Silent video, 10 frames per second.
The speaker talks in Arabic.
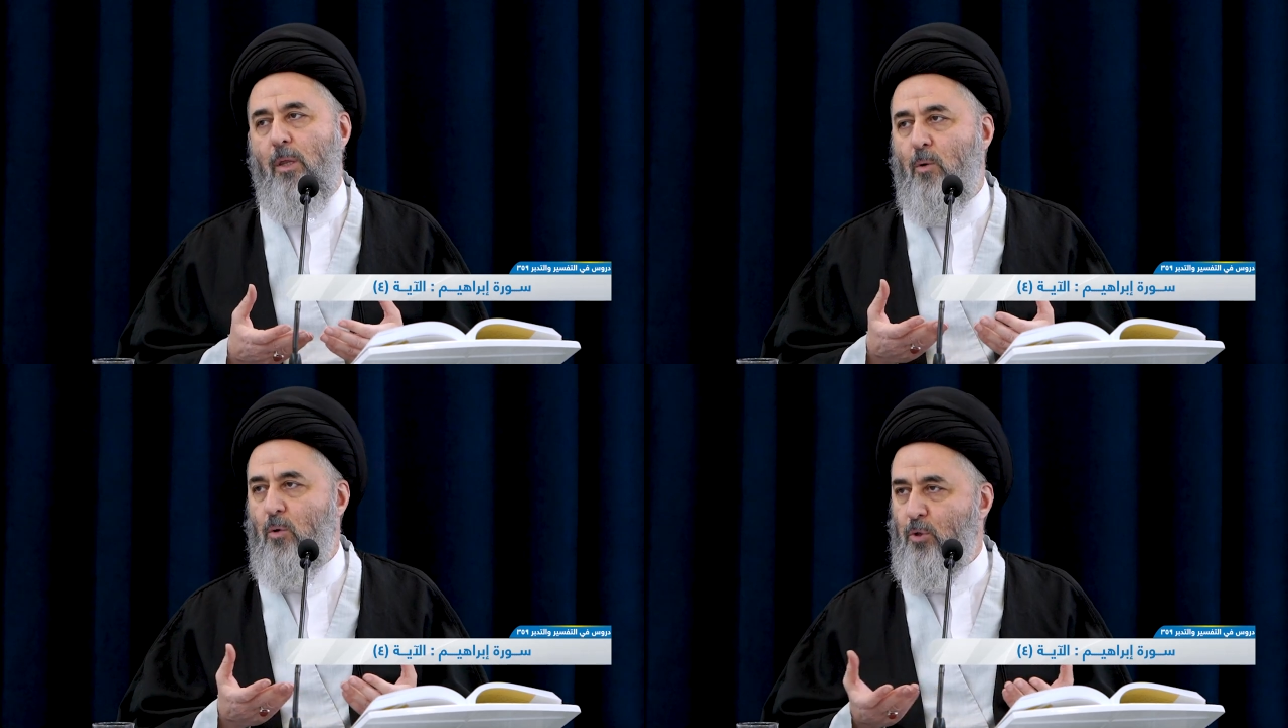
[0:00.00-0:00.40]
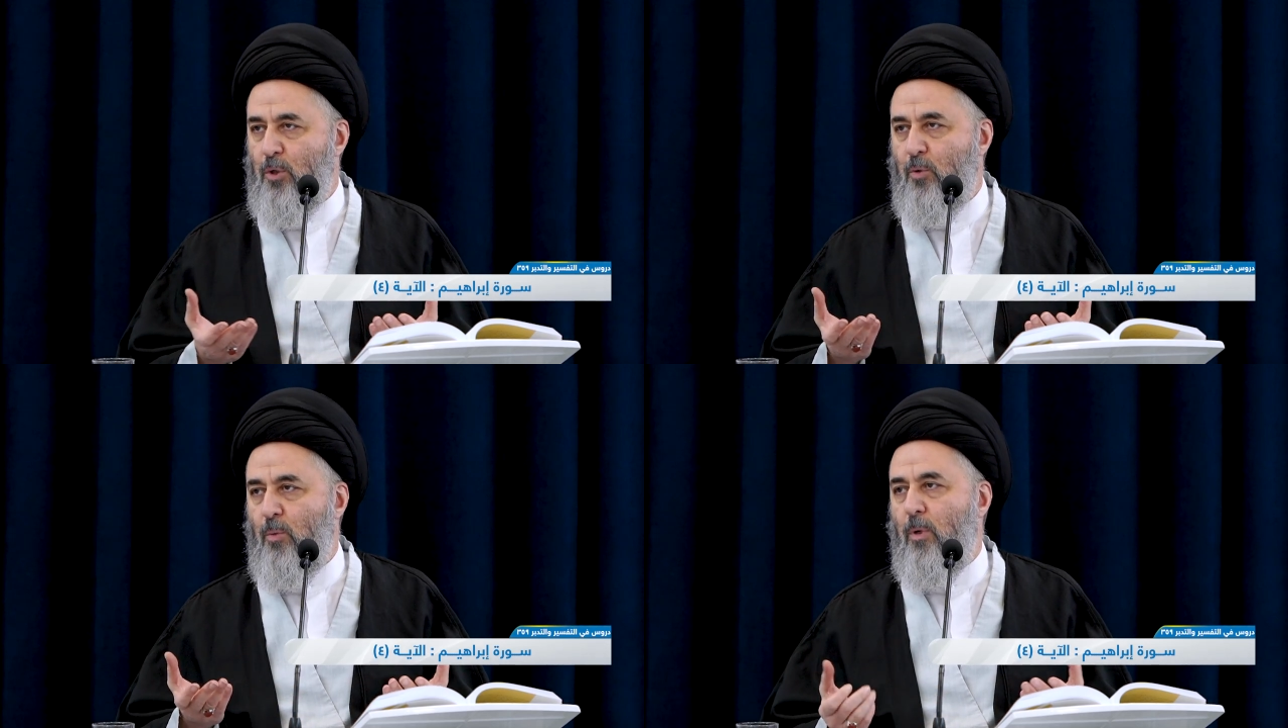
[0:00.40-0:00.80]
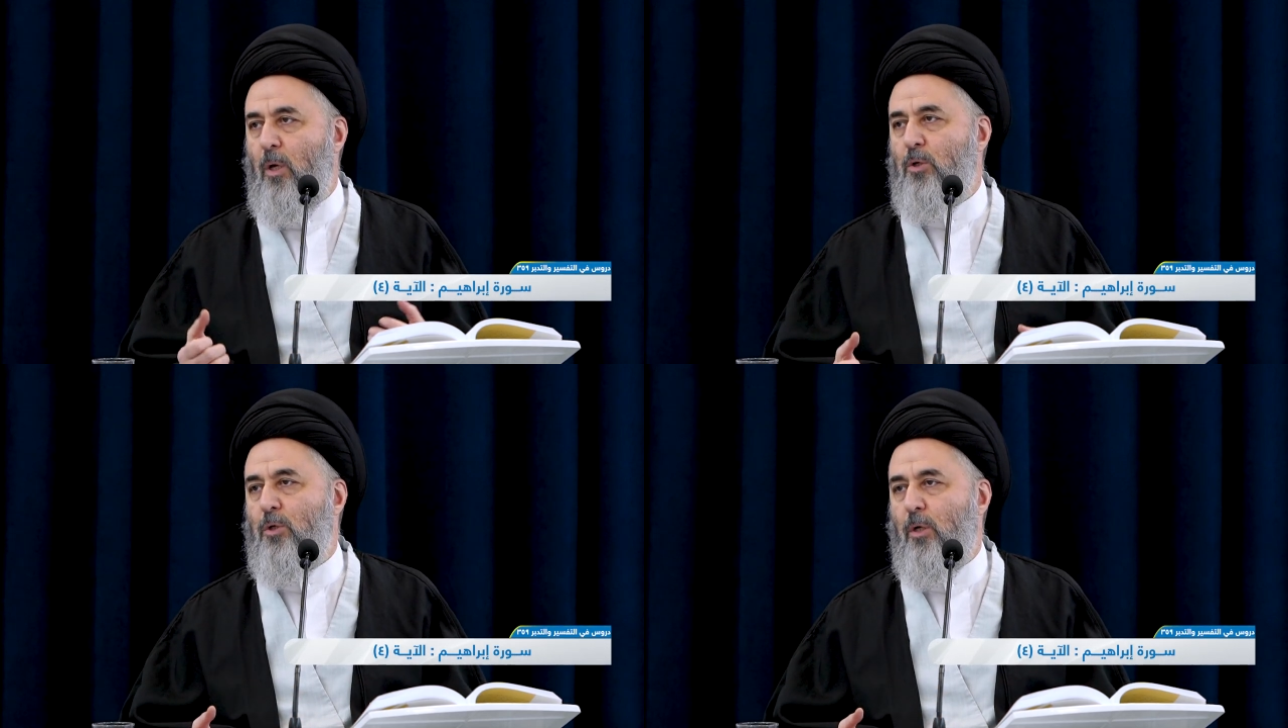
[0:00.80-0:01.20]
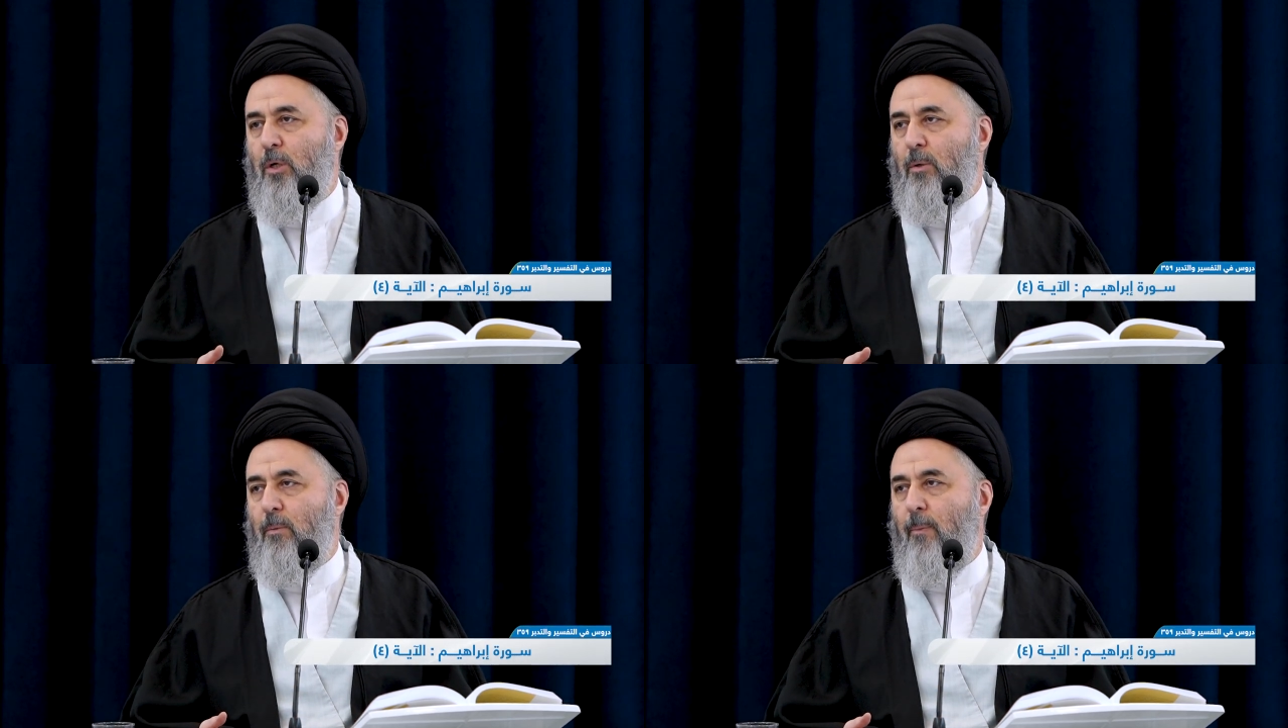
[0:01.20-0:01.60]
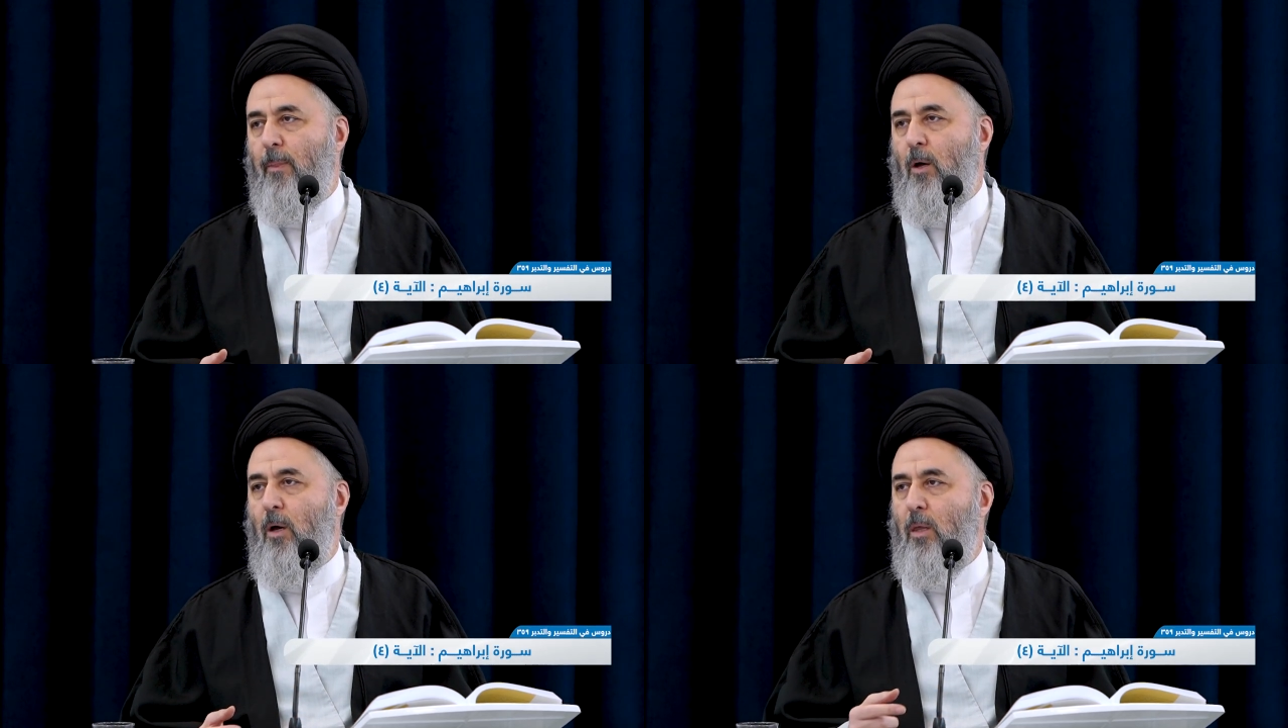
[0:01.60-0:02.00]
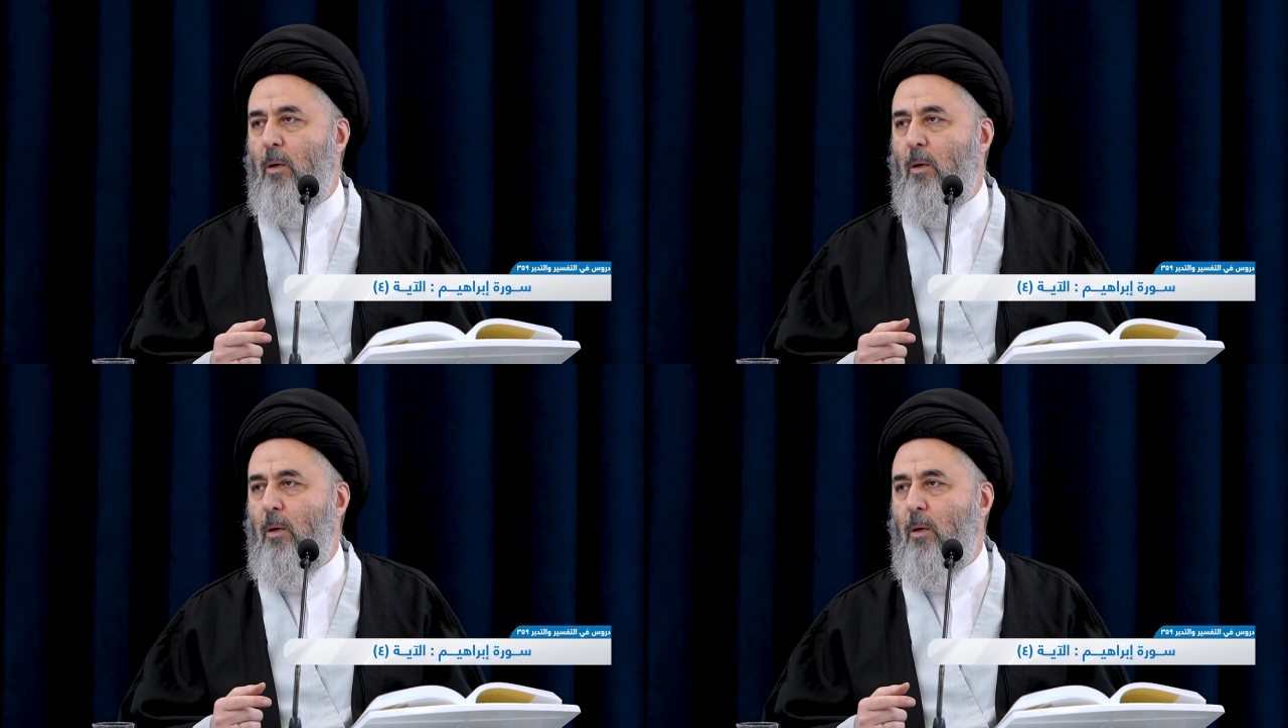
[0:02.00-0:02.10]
إذا حجة بلا شك هذا